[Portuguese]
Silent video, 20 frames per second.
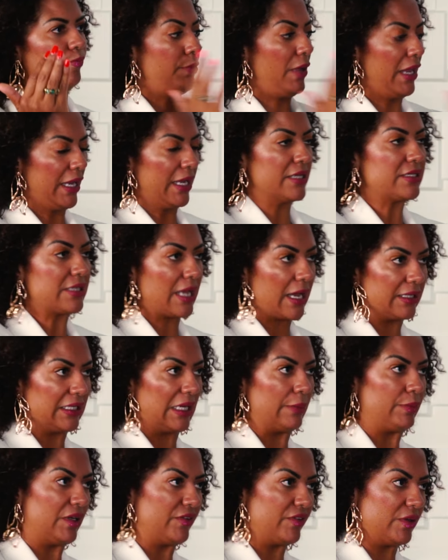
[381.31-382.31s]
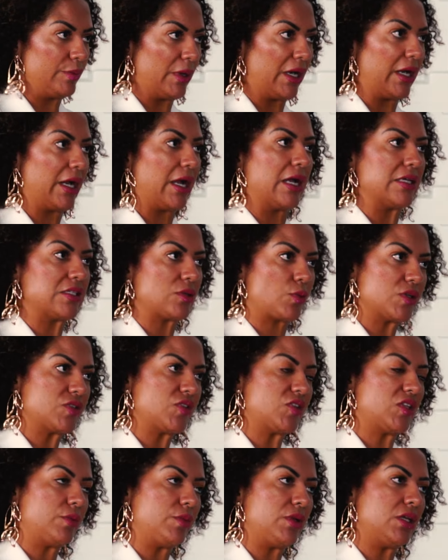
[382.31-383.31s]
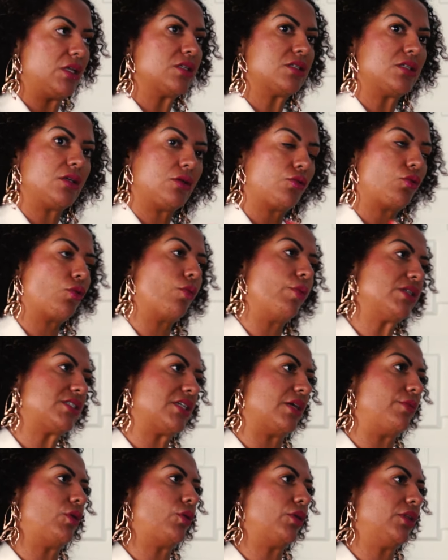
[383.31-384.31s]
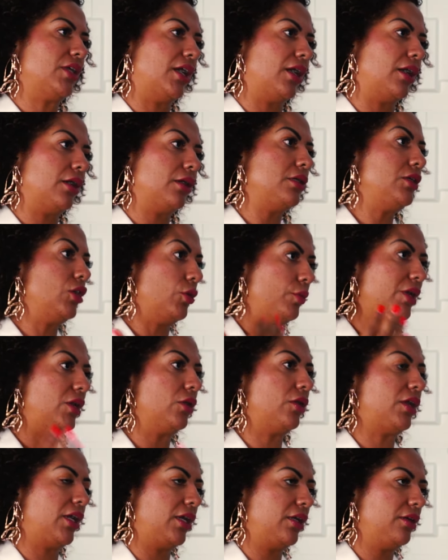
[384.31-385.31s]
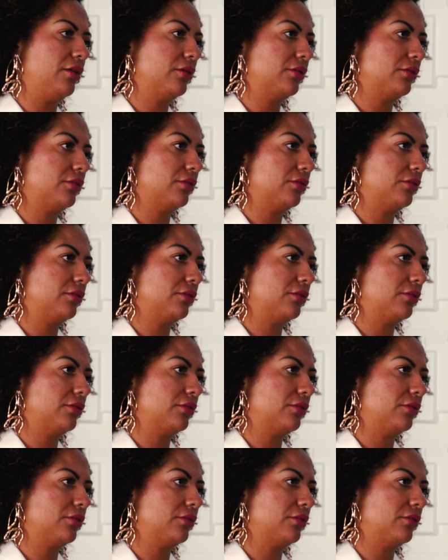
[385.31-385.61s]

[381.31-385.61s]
Peguei esse cardápio, levei para casa com as vitaminas e comecei a me cuidar e eu melhorei.